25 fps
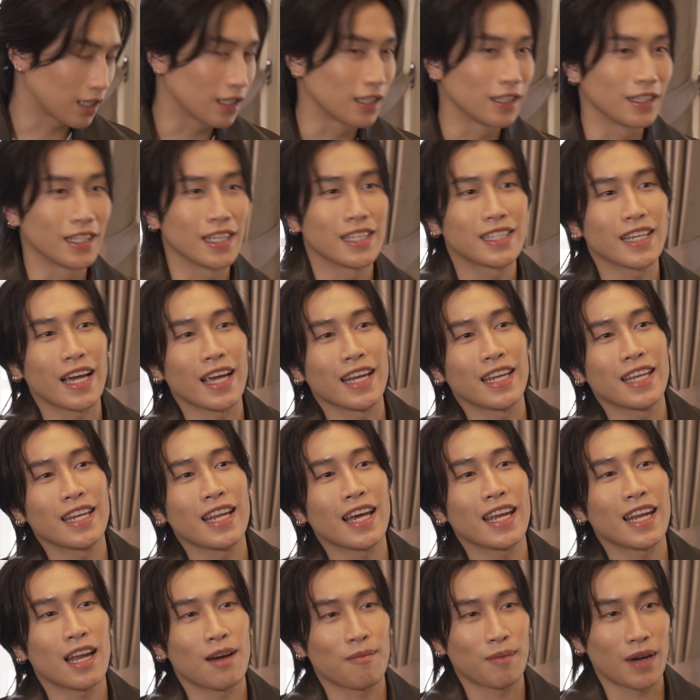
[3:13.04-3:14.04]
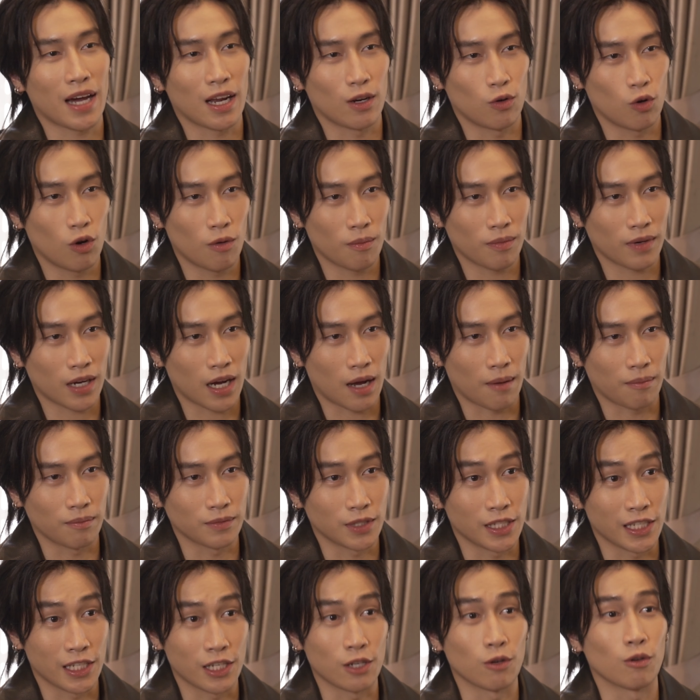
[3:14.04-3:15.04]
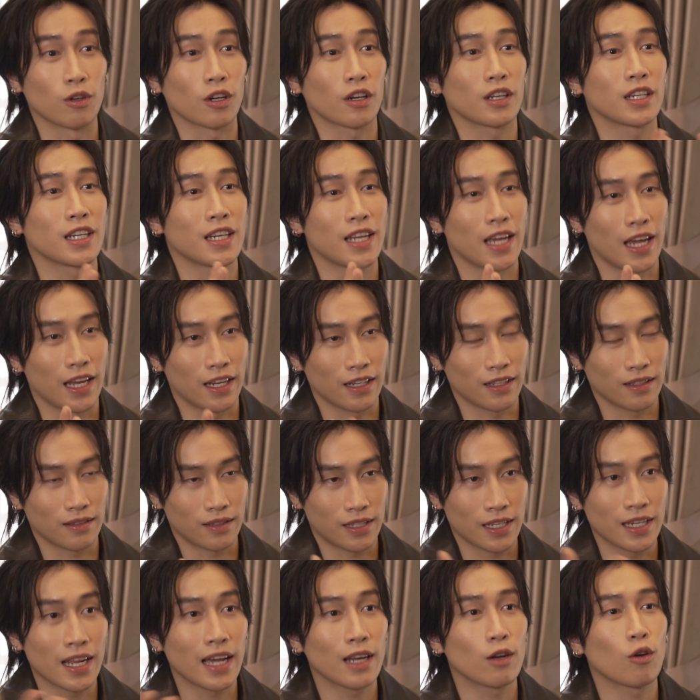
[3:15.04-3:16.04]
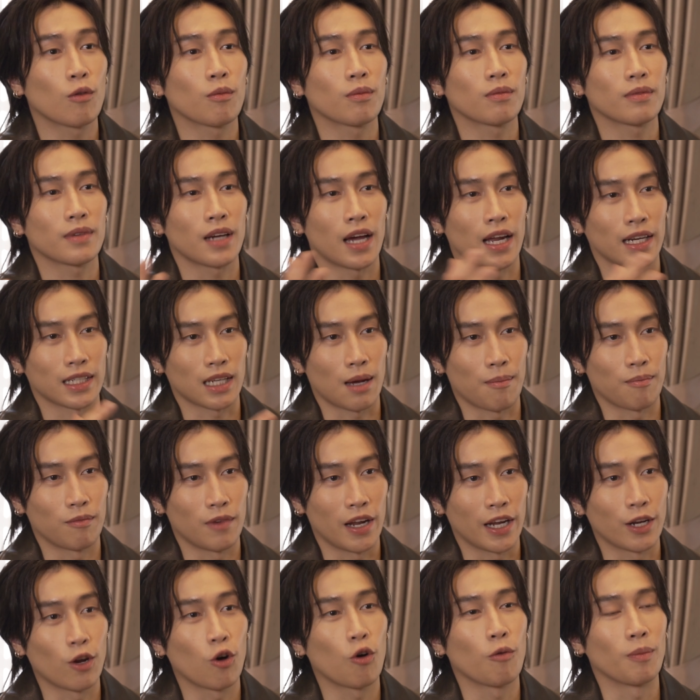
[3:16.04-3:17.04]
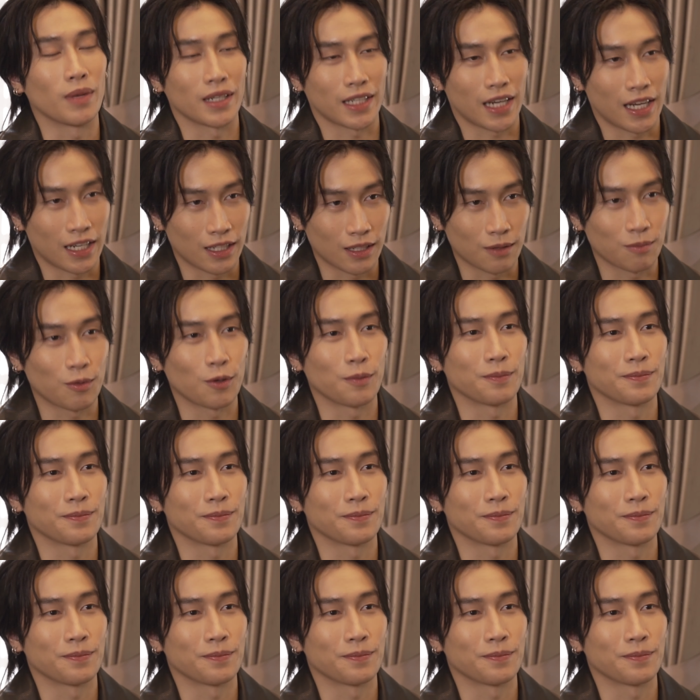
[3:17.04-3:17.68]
คือดีใจที่ได้ทำงานร่วมกับ GQ แล้วก็ดีใจที่ได้ร่วมงานกับ Laco เหมือนกันครับผ